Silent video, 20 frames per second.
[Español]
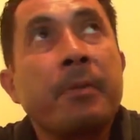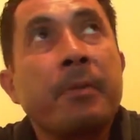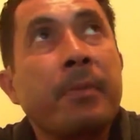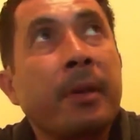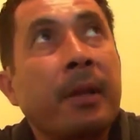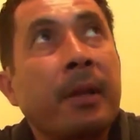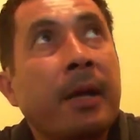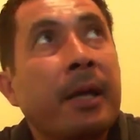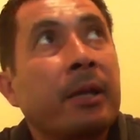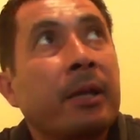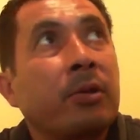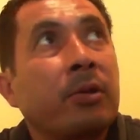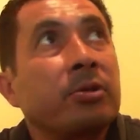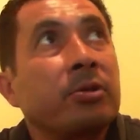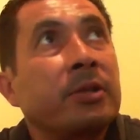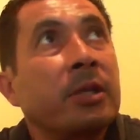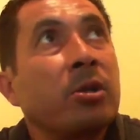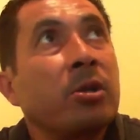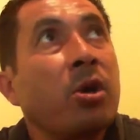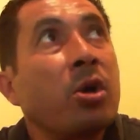¿verdad?
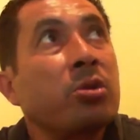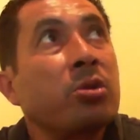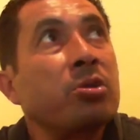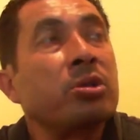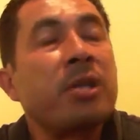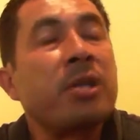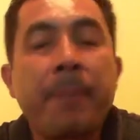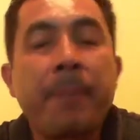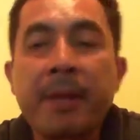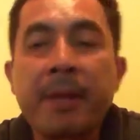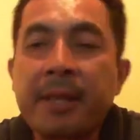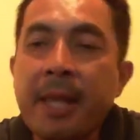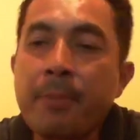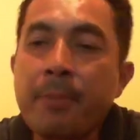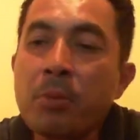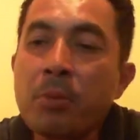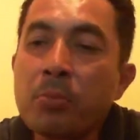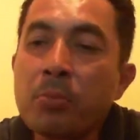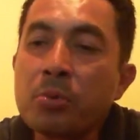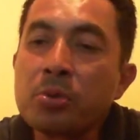Entonces nosotros
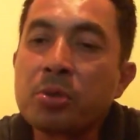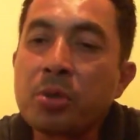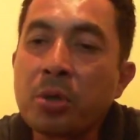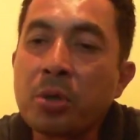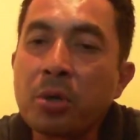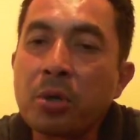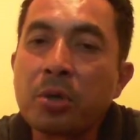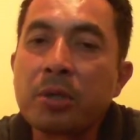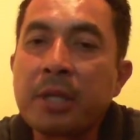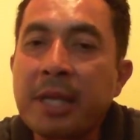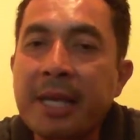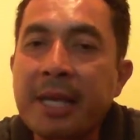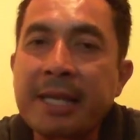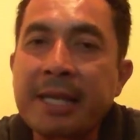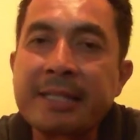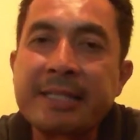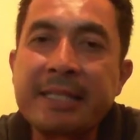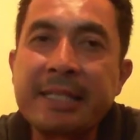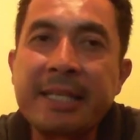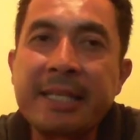dependemos mucho de que
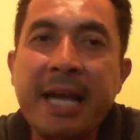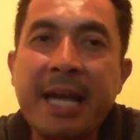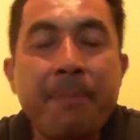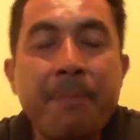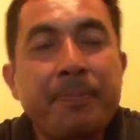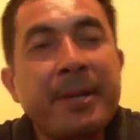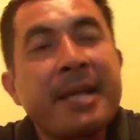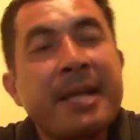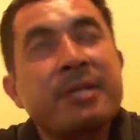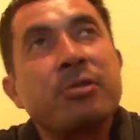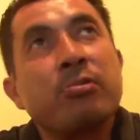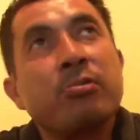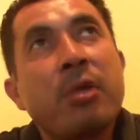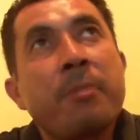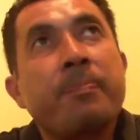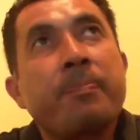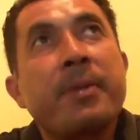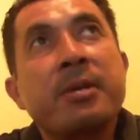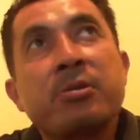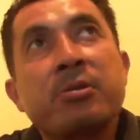si hay precio o no hay
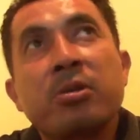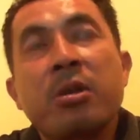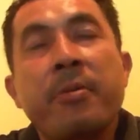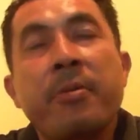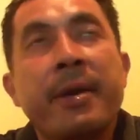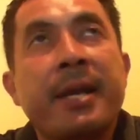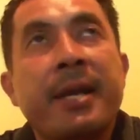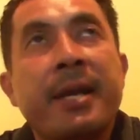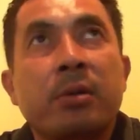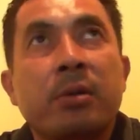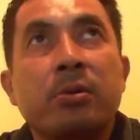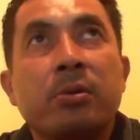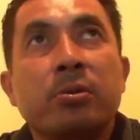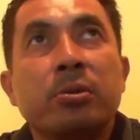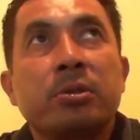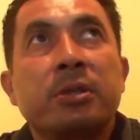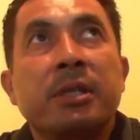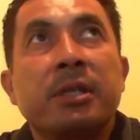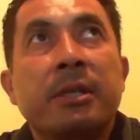precio de Veracruz.